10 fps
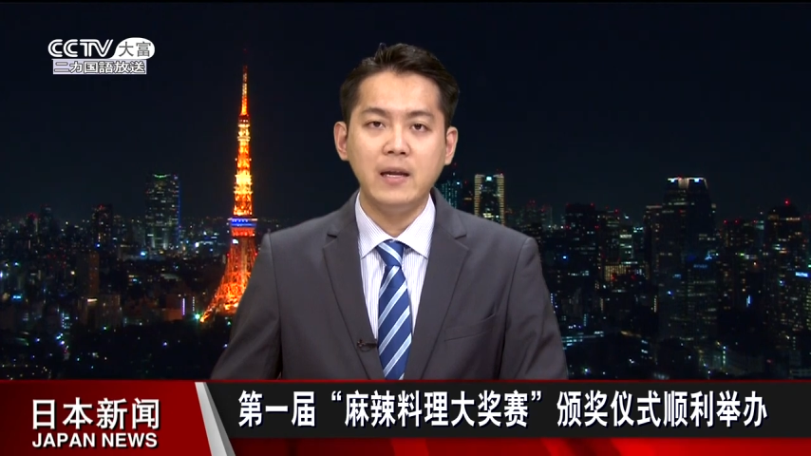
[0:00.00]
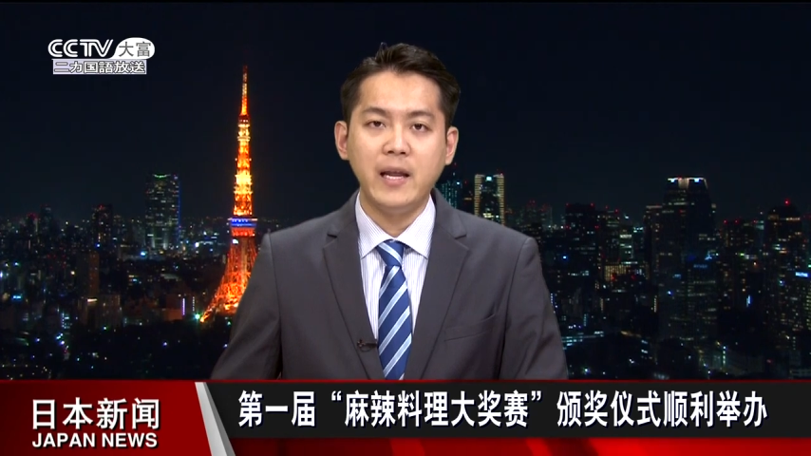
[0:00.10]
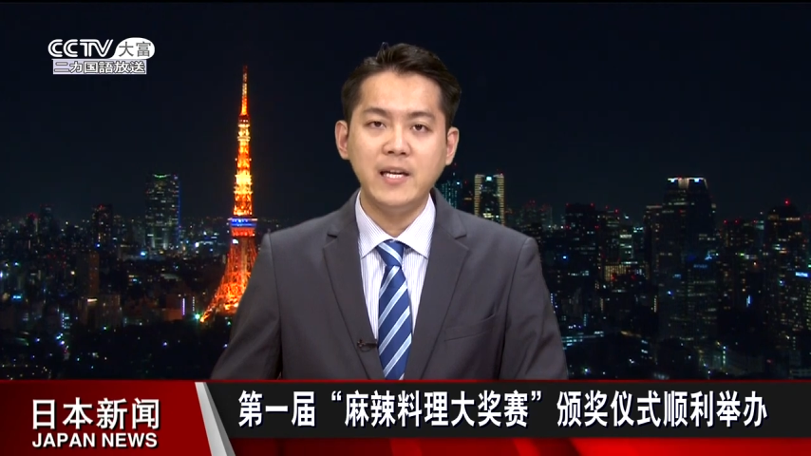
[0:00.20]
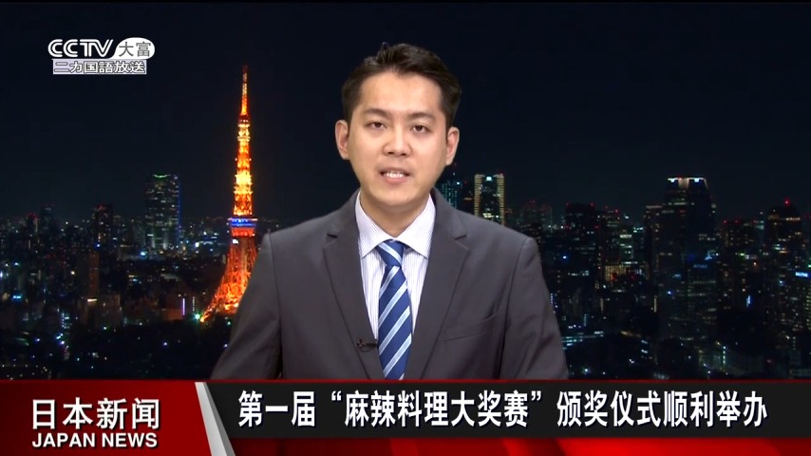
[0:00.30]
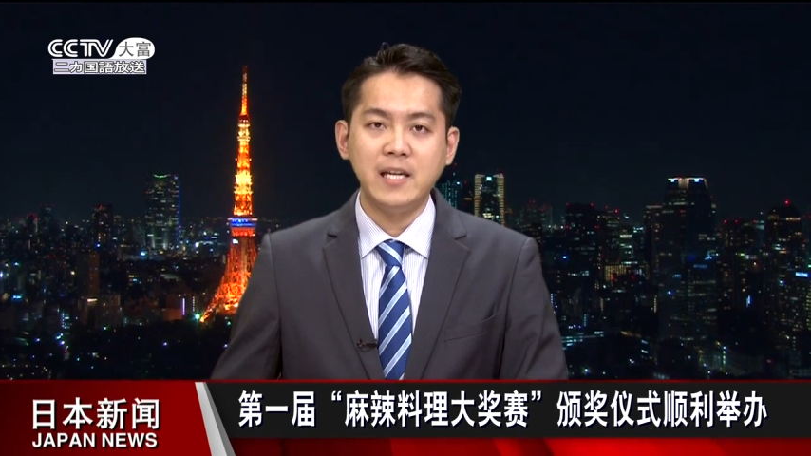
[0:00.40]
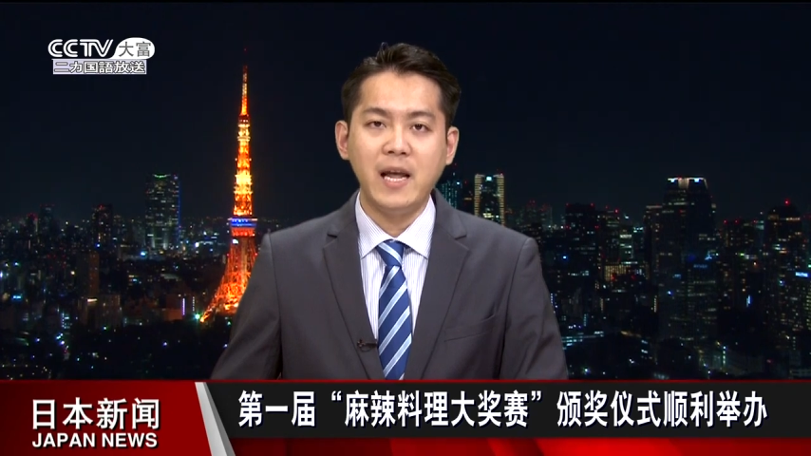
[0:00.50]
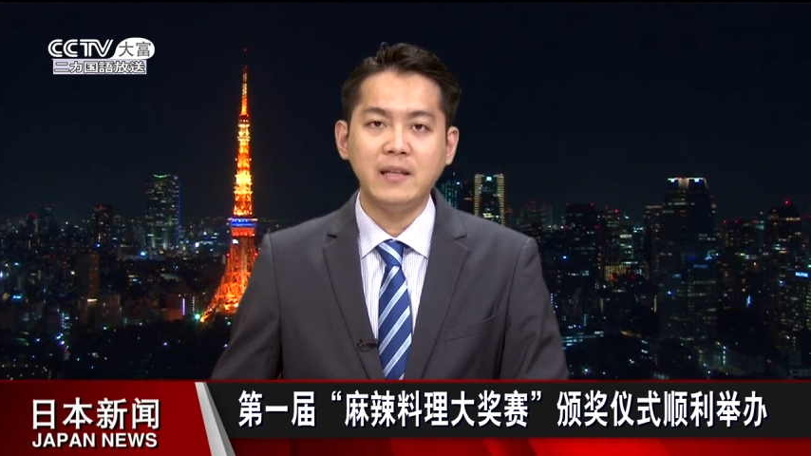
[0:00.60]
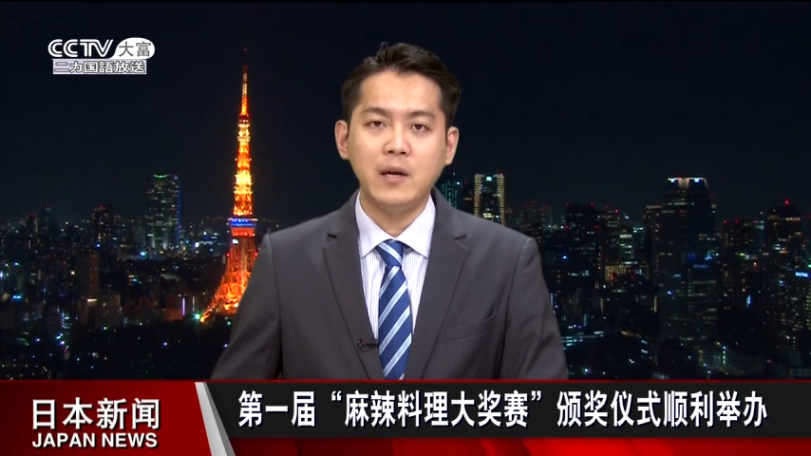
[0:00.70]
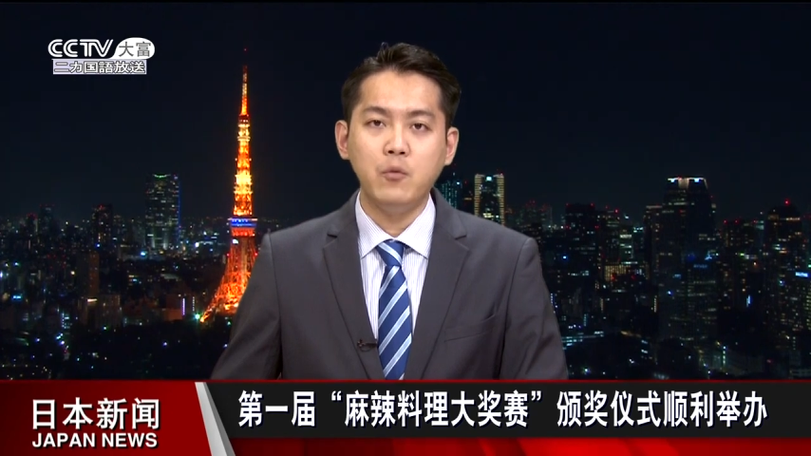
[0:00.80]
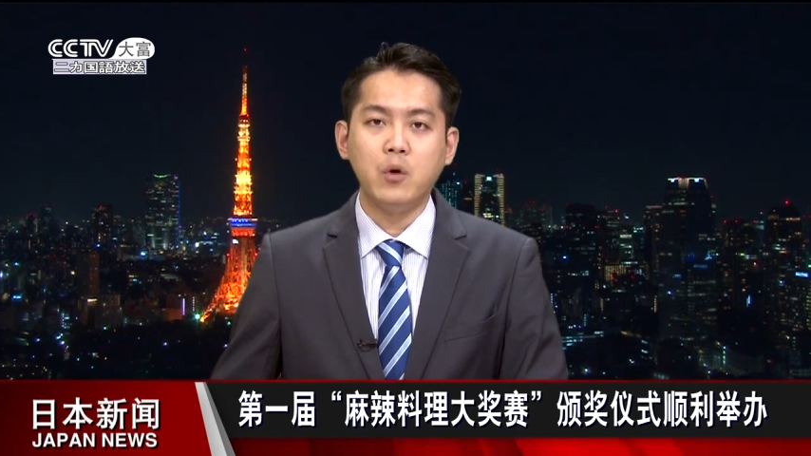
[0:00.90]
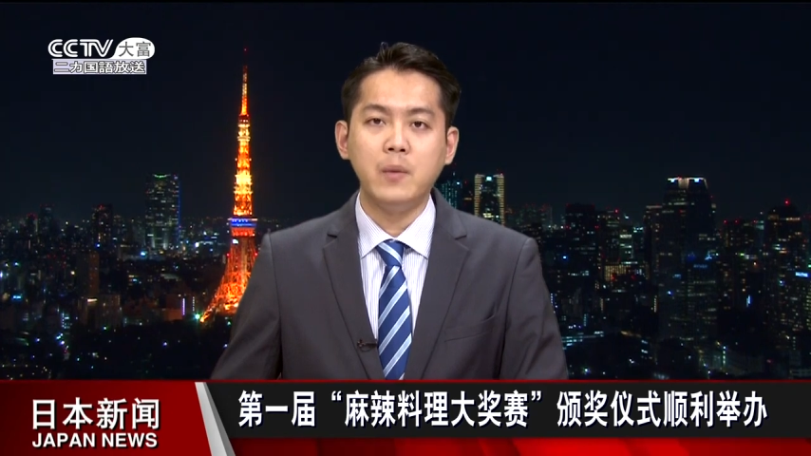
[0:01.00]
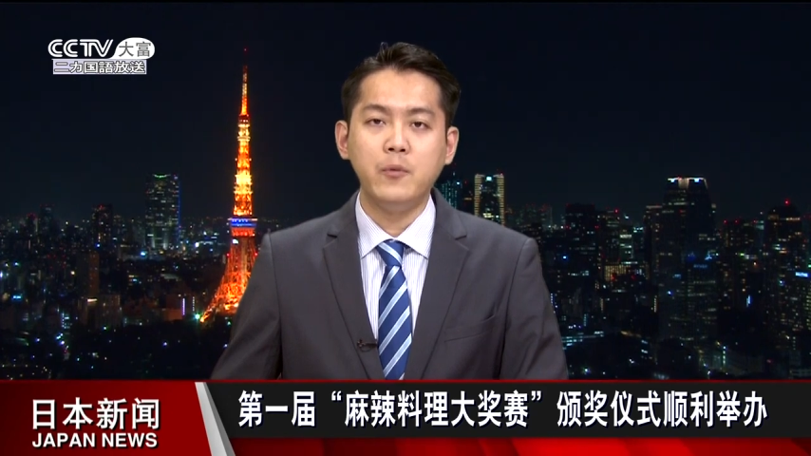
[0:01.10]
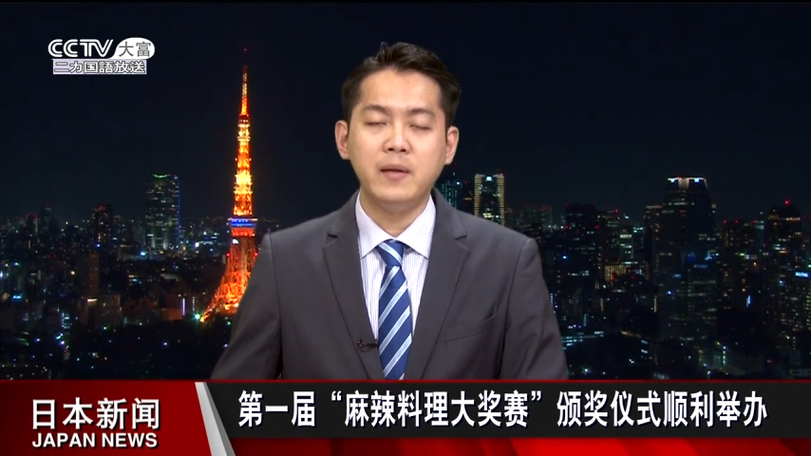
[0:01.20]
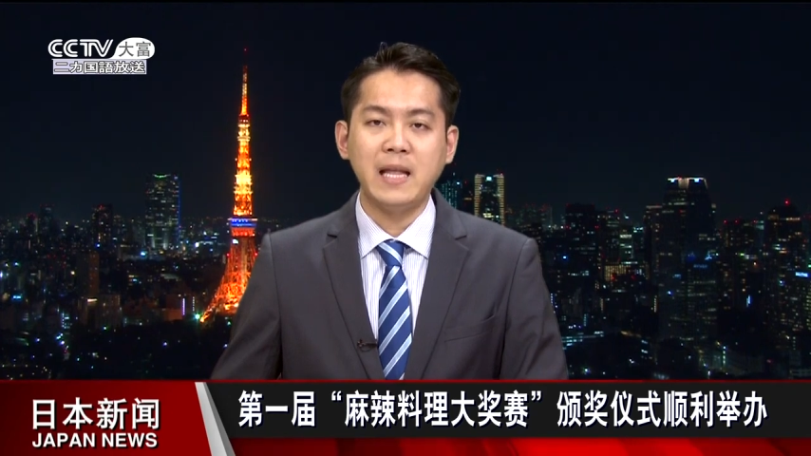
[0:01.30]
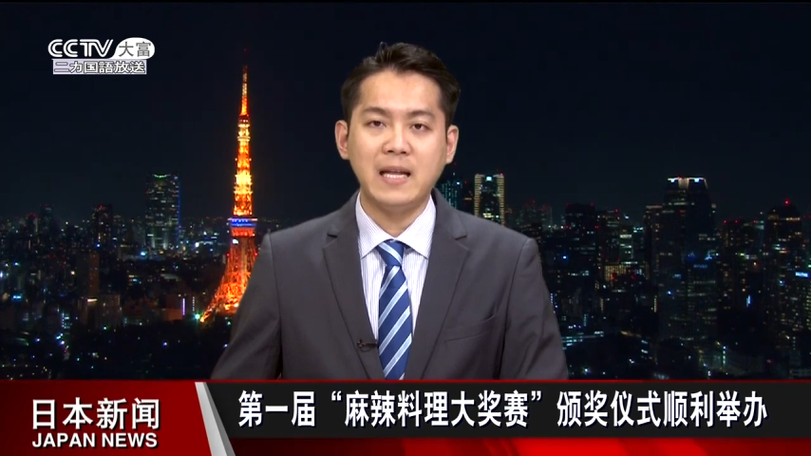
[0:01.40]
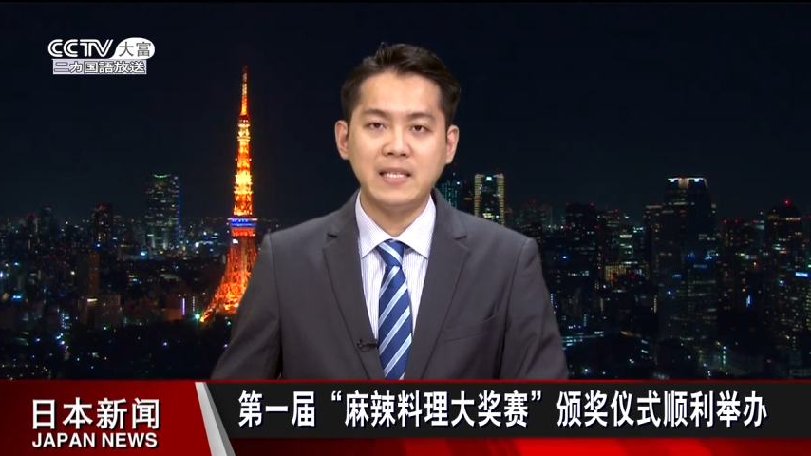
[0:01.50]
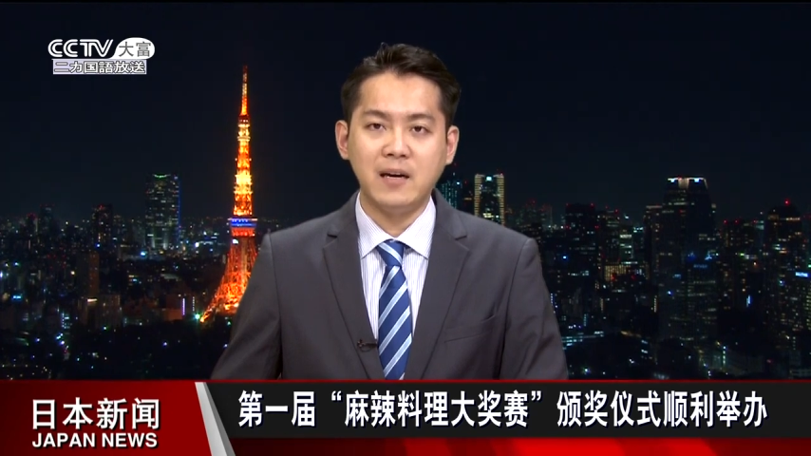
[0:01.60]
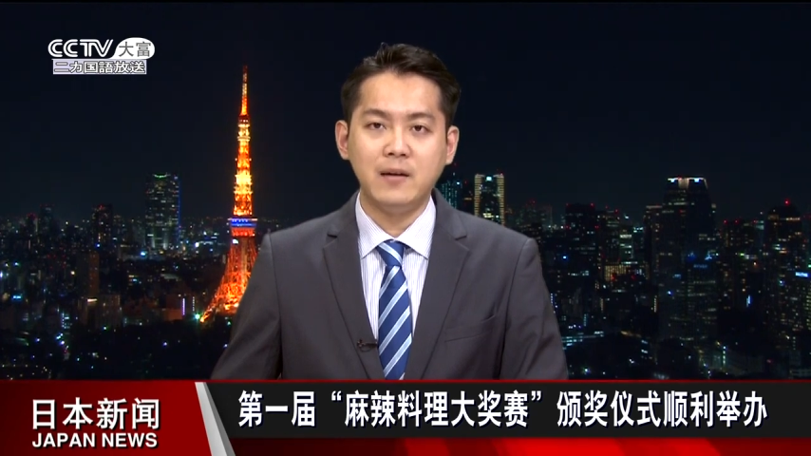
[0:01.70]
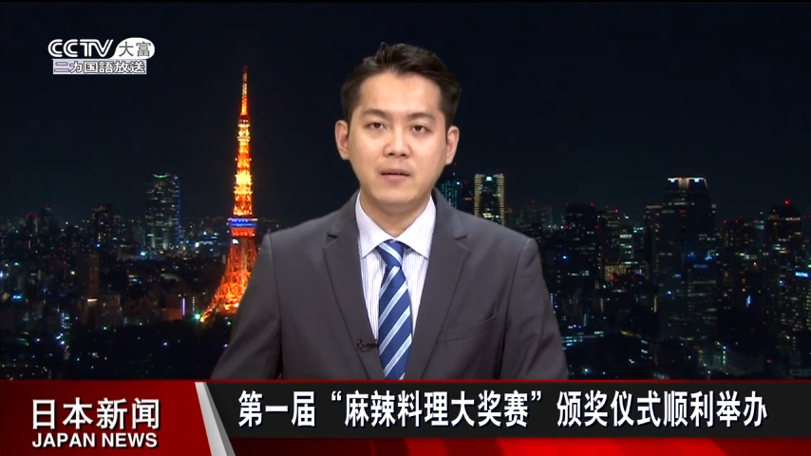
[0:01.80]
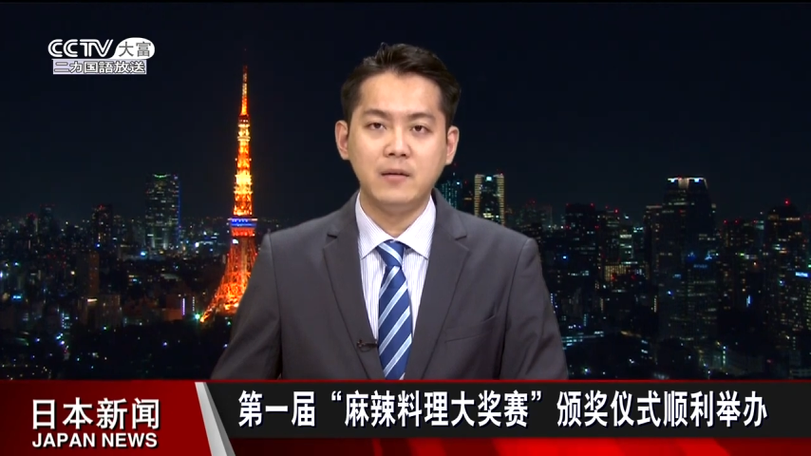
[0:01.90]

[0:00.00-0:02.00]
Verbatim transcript: 零食类等五个部门大奖。